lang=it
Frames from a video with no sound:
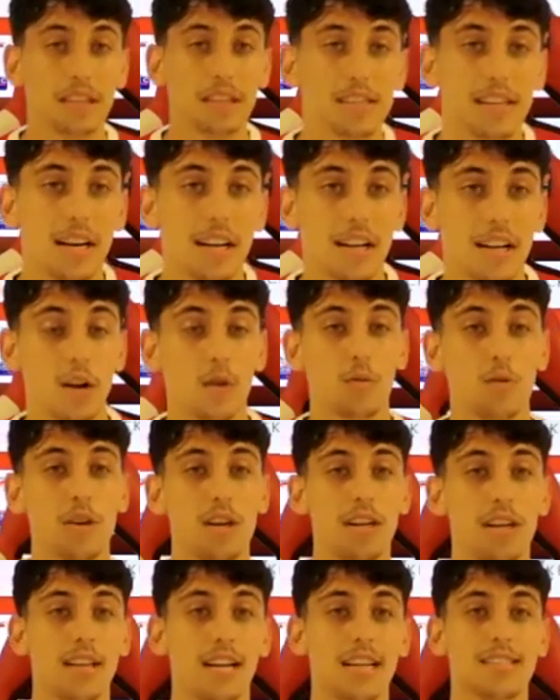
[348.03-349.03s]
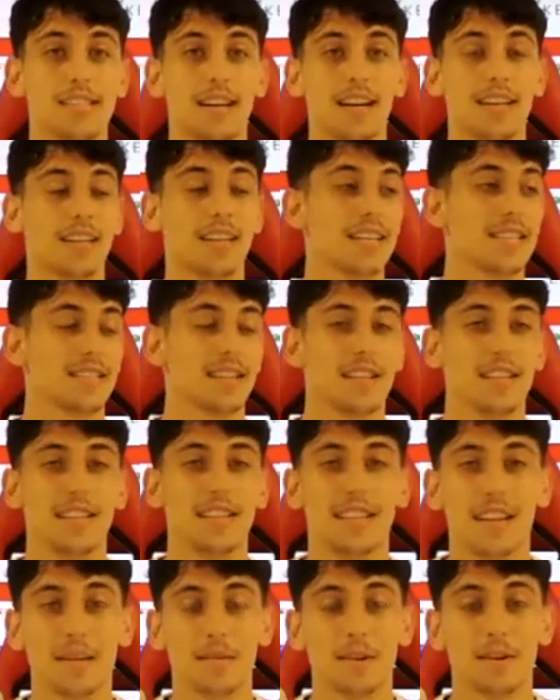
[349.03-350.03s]
di stare tranquilli, di alzare la testa e di
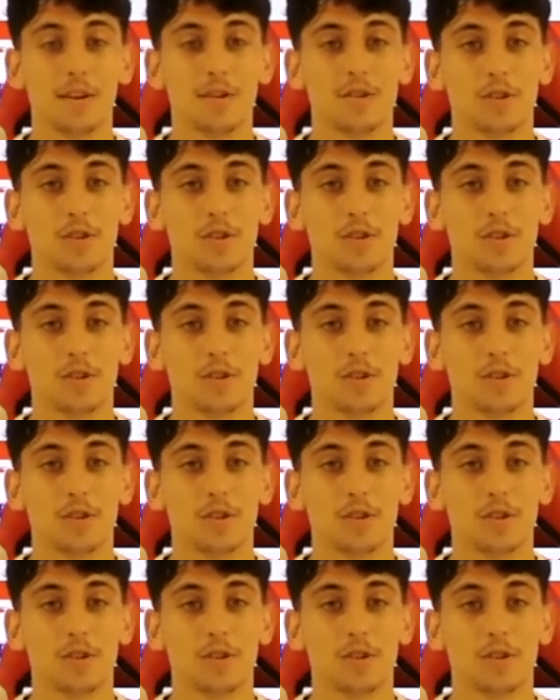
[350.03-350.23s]
andare per il